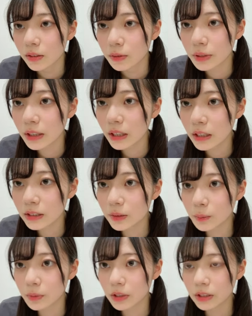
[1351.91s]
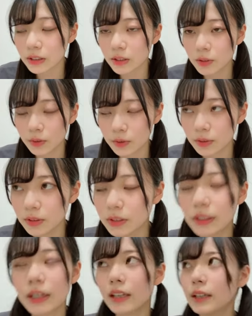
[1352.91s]
振りで歌詞思い出したりする
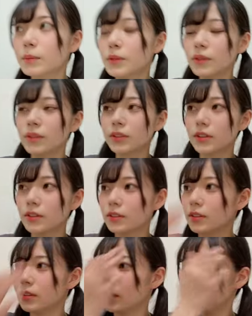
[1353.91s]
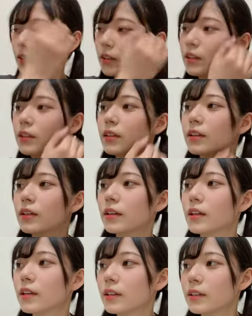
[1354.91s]
なんかでもその
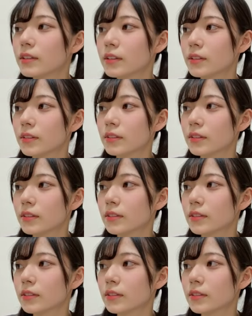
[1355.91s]
その